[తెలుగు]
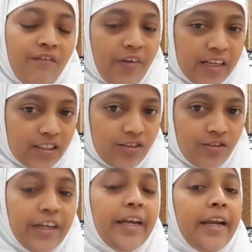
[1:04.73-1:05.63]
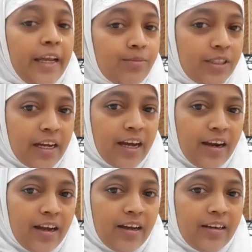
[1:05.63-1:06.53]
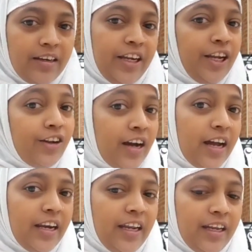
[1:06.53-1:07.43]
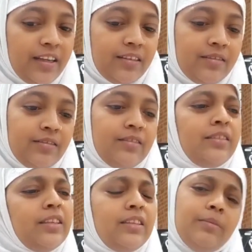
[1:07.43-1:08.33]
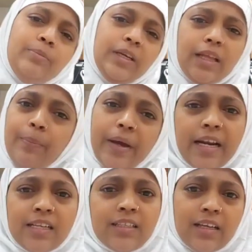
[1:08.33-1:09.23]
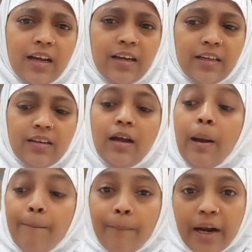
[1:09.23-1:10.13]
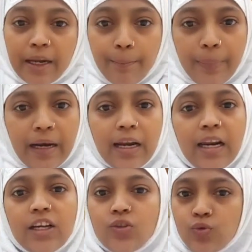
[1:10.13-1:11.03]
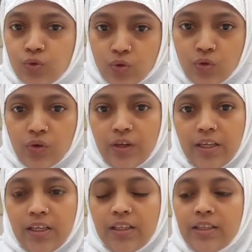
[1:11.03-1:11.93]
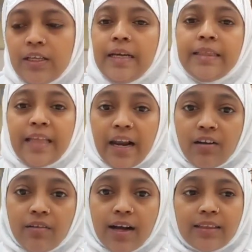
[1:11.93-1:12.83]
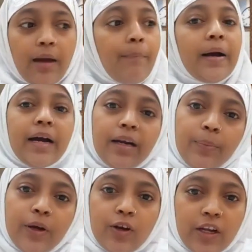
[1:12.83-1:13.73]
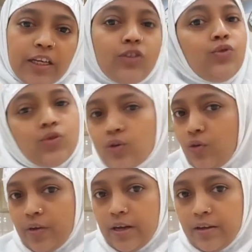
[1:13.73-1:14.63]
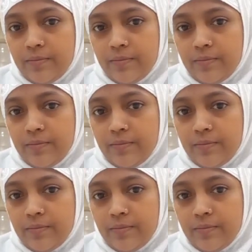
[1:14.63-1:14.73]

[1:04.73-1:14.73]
ఫస్ట్ నేనేం చేయాలా నేను కానీ మిగతా పేరెంట్స్ కానీ మన పిల్లలకి చూసుకొని తర్వాత పక్కన పిల్లలకి చూసుకోవాలి